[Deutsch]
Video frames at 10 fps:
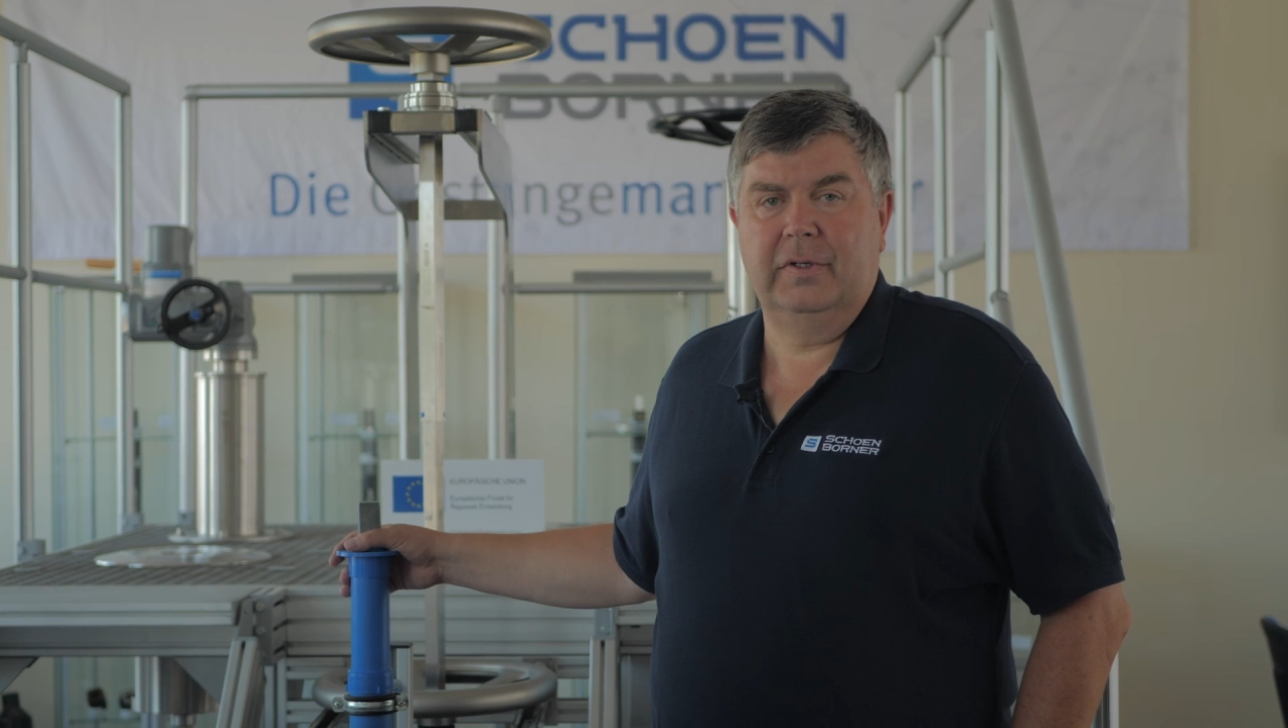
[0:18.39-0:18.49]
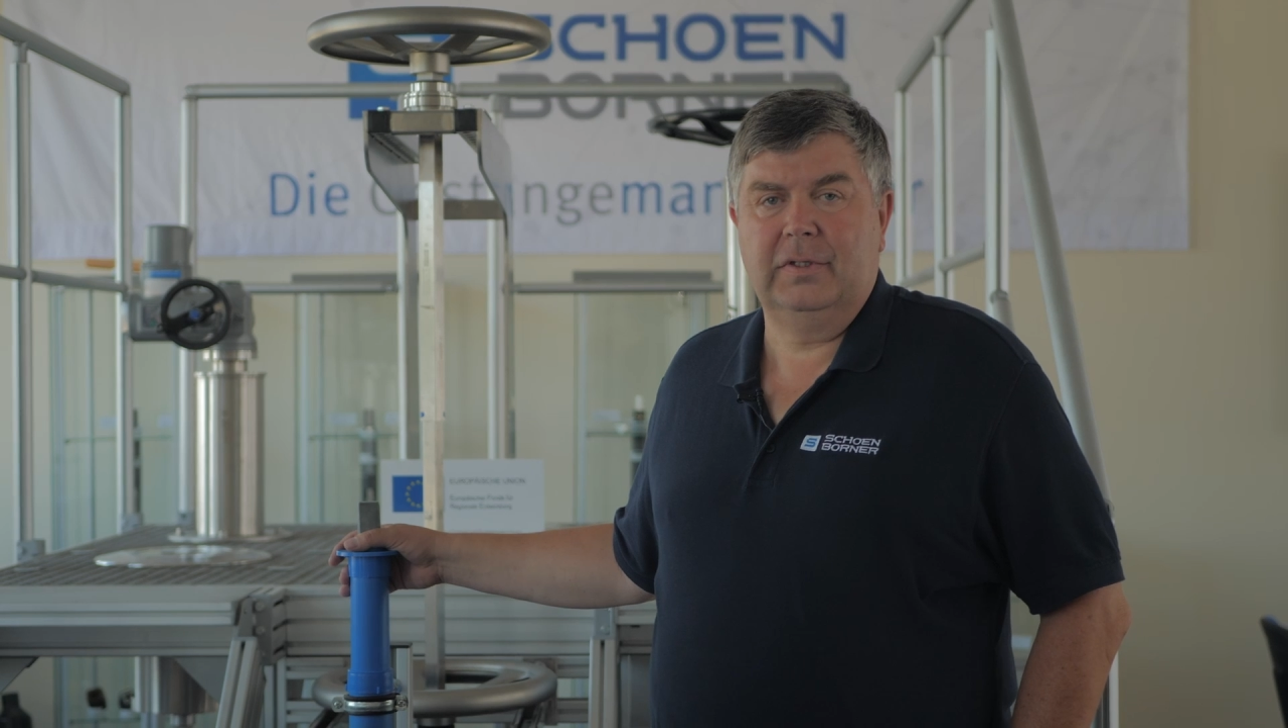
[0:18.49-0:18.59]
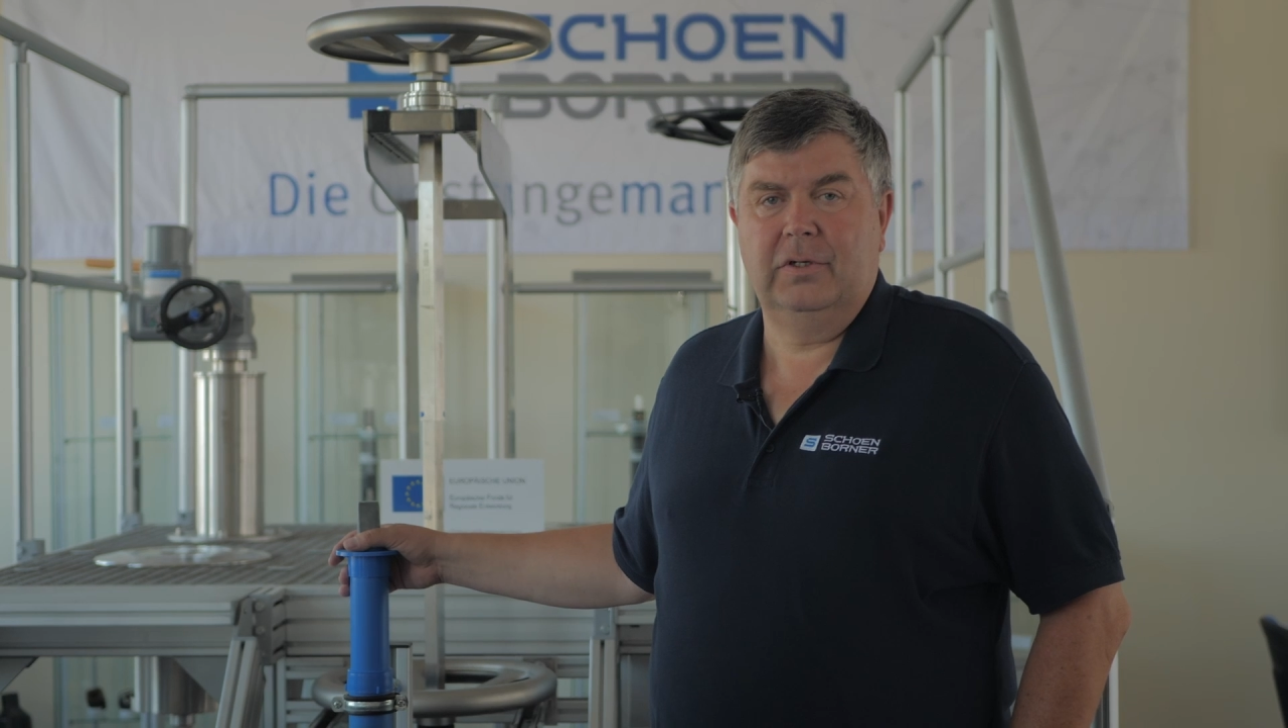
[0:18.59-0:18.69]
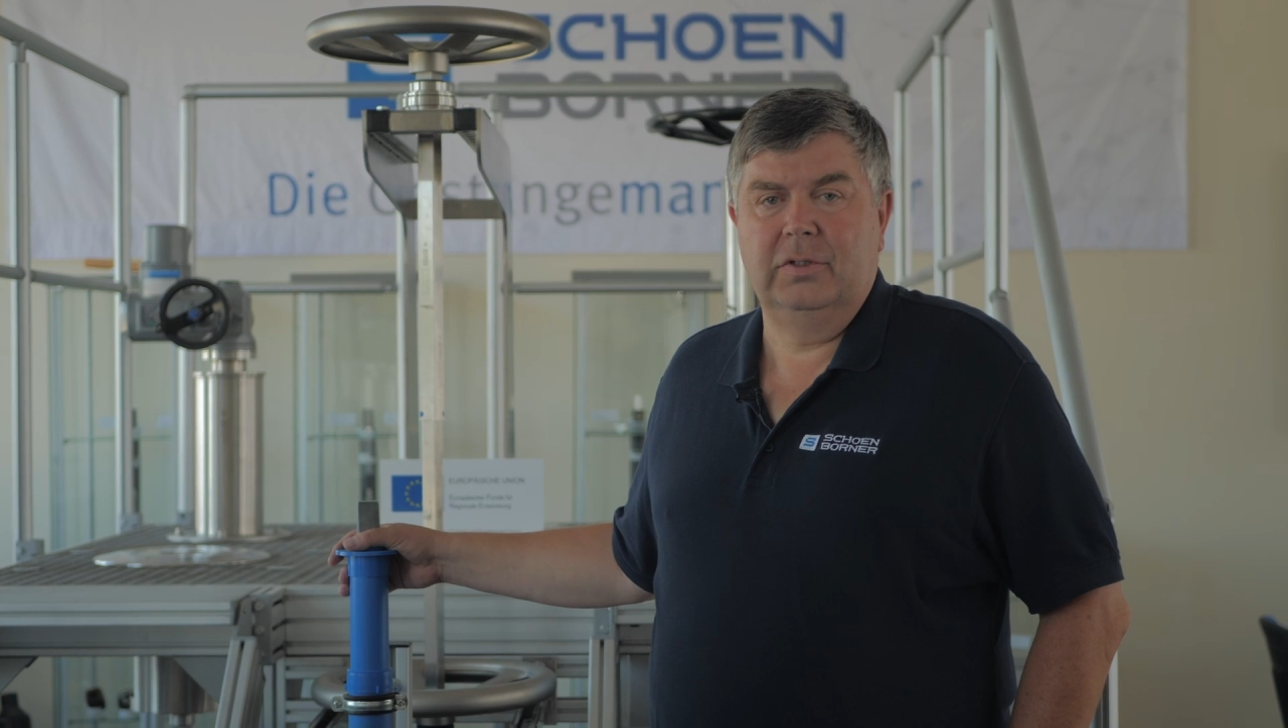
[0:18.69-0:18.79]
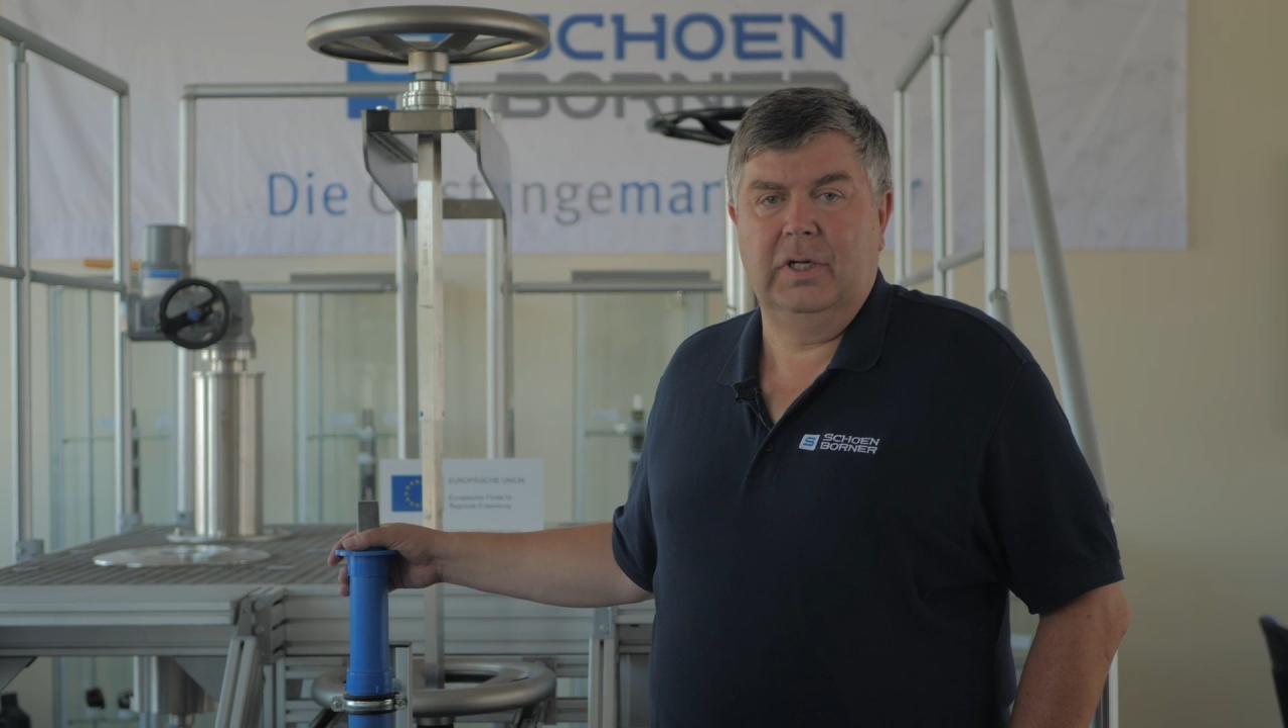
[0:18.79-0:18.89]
Wasser- und